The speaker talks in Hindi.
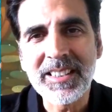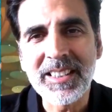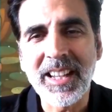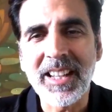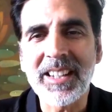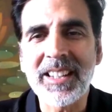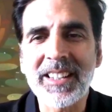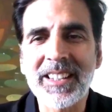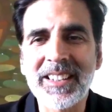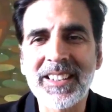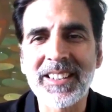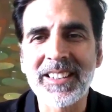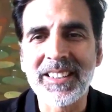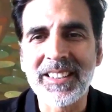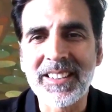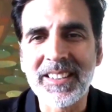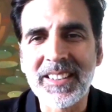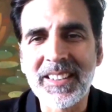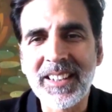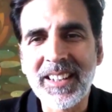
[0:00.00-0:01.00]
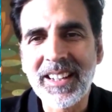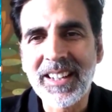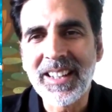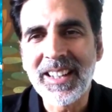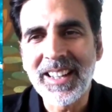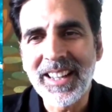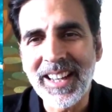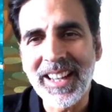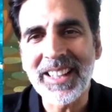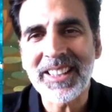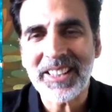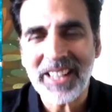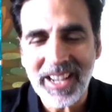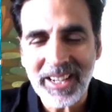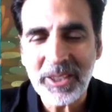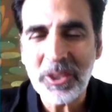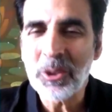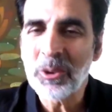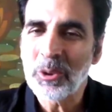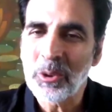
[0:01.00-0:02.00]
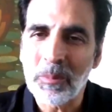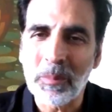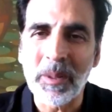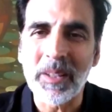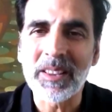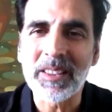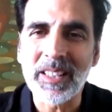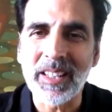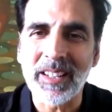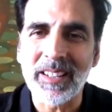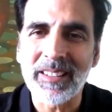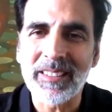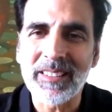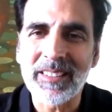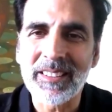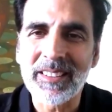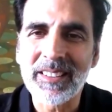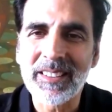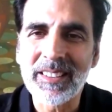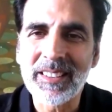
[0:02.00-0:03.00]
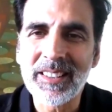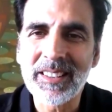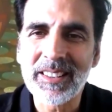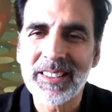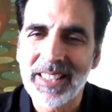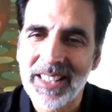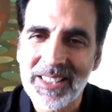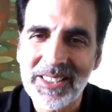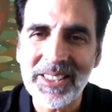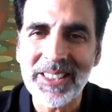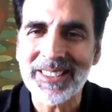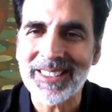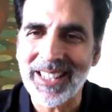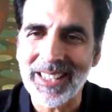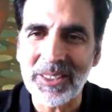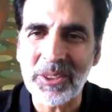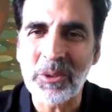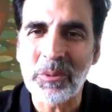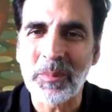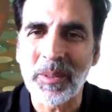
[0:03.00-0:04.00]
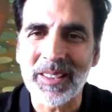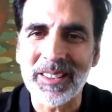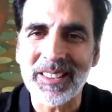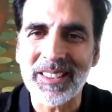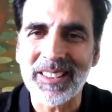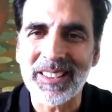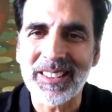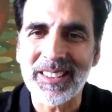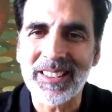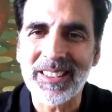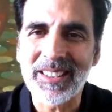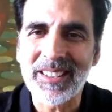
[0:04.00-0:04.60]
यार एक एक थैंक यू तो बनता है दिल से थैंक यू बनता है